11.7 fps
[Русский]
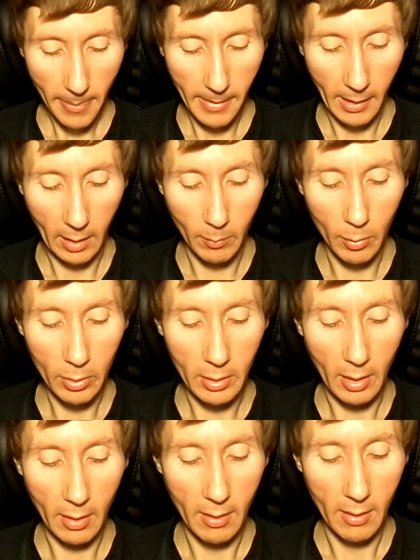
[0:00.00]
как
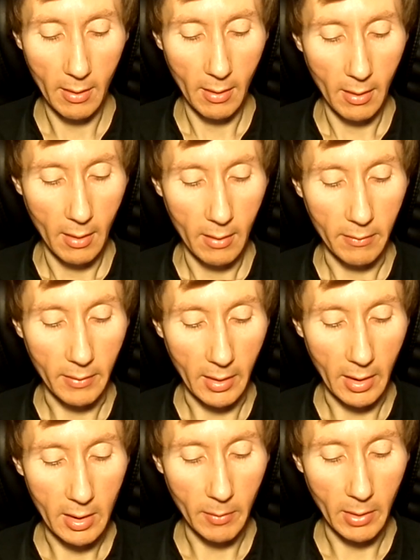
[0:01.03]
будто в
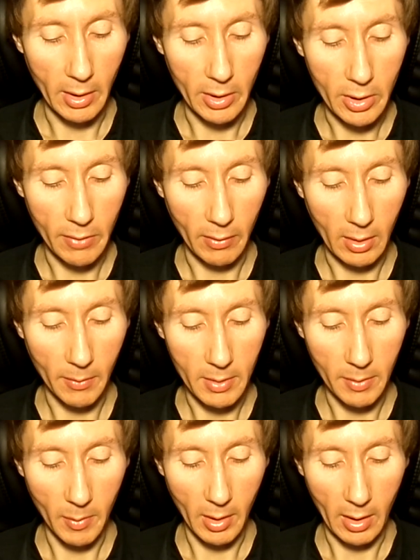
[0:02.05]
третьем или четвертом
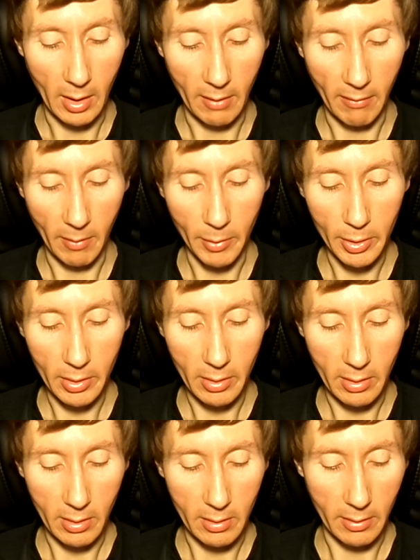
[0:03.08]
измерении, в обычной
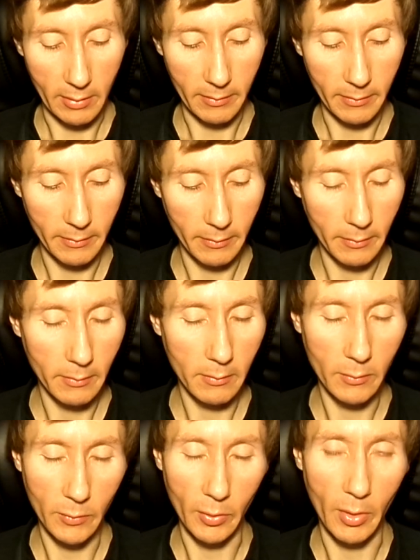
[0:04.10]
жизни.
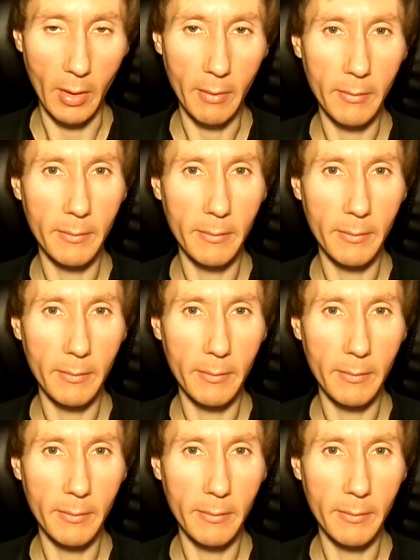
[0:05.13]
Ну да?